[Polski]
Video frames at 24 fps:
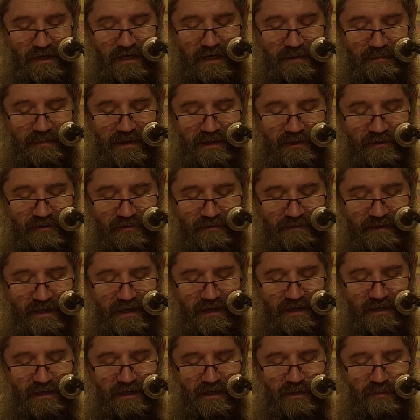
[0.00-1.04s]
I
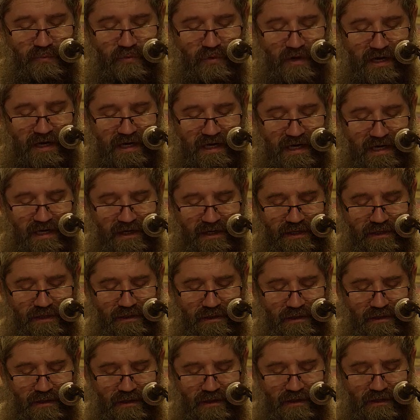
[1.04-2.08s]
lamentowali i
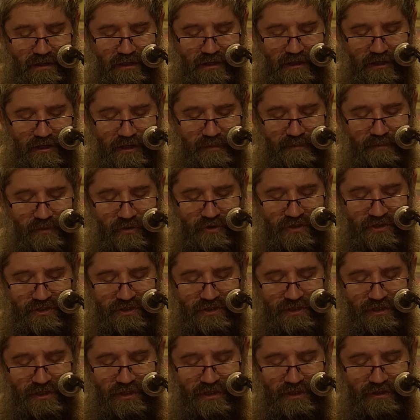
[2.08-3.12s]
płakali, i
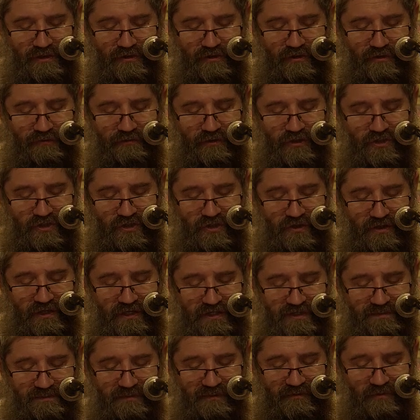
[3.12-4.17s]
pościli do
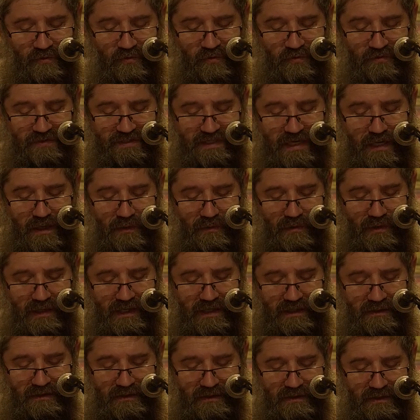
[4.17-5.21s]
wieczora z powodu
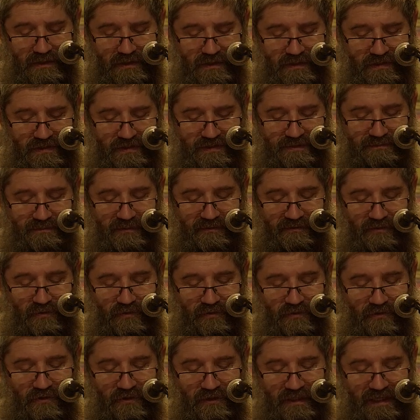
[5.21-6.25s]
Saula, z
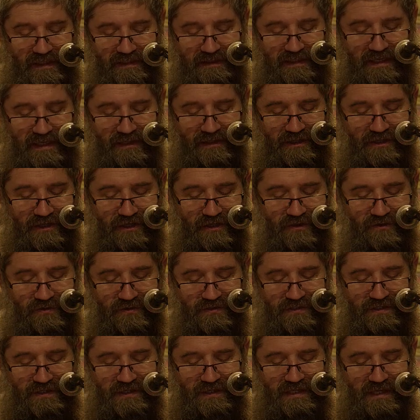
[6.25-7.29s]
powodu Jonatana,
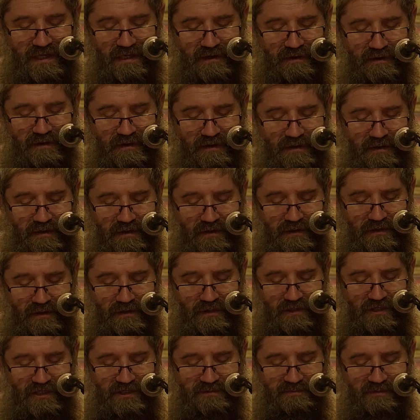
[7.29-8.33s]
jego syna,
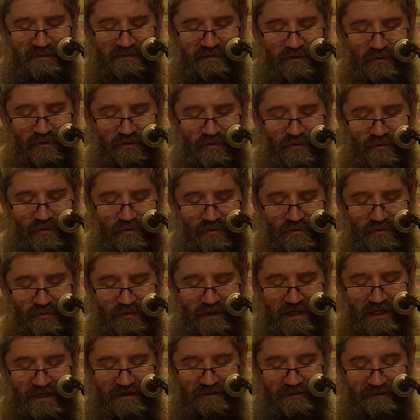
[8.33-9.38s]
i z powodu
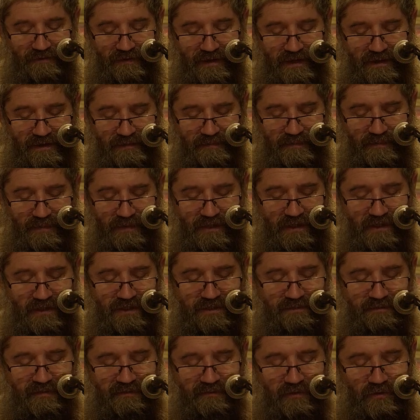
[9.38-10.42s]
ludu Jahwe
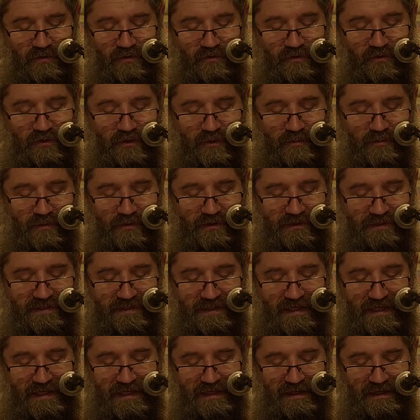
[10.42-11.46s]
i z powodu domu
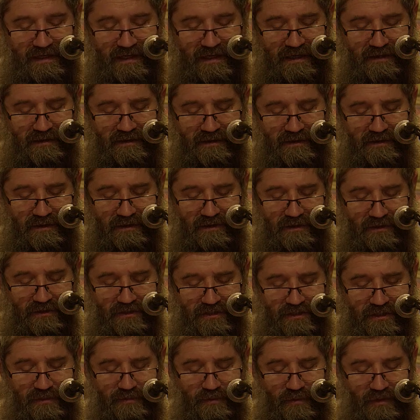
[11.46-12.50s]
Izraela,
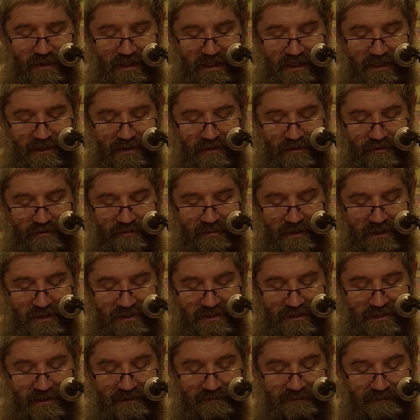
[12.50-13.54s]
że polegli od
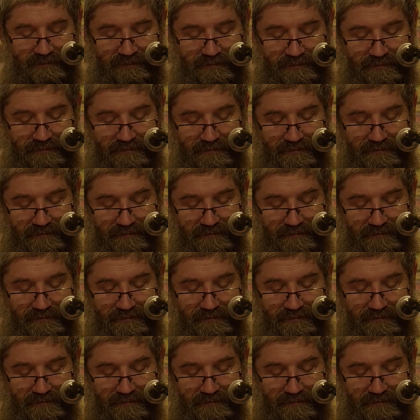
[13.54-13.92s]
miecza.